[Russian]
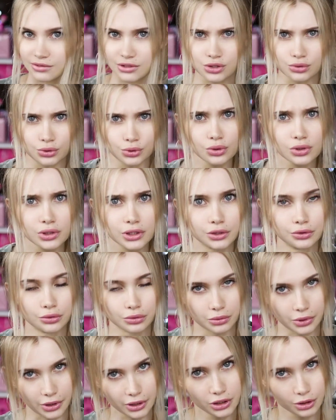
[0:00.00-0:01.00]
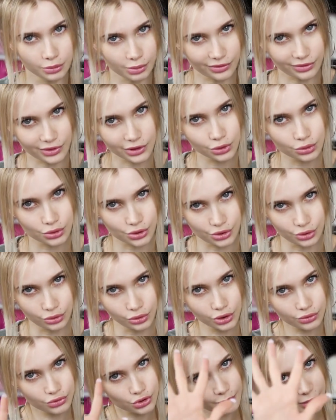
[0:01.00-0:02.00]
видео долго, но реально по факту
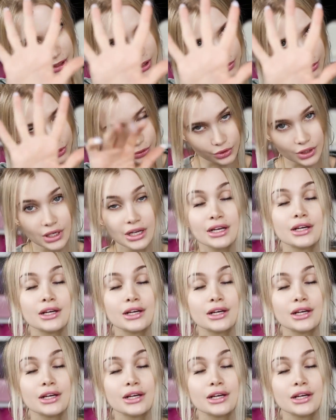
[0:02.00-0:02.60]
заняло это все пять минут.